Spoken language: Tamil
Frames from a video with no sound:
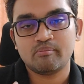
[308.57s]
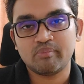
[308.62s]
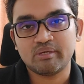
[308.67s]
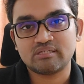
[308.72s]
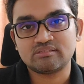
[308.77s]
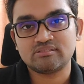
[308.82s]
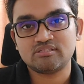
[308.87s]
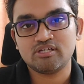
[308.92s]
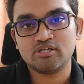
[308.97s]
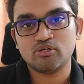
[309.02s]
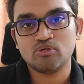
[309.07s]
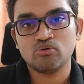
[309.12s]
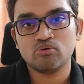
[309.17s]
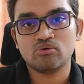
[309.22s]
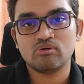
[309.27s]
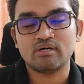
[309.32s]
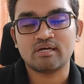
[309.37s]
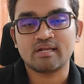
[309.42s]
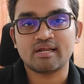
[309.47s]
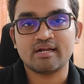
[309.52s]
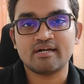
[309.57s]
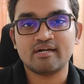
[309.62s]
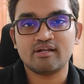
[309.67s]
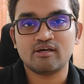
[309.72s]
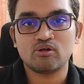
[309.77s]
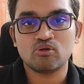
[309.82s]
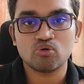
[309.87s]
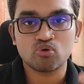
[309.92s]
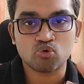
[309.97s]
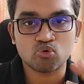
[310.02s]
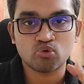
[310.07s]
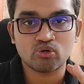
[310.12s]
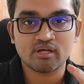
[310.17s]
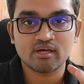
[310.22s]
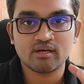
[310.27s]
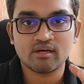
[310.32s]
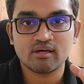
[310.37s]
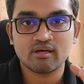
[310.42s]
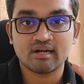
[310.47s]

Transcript: மிக்சியும் கிரைண்டரும் கூட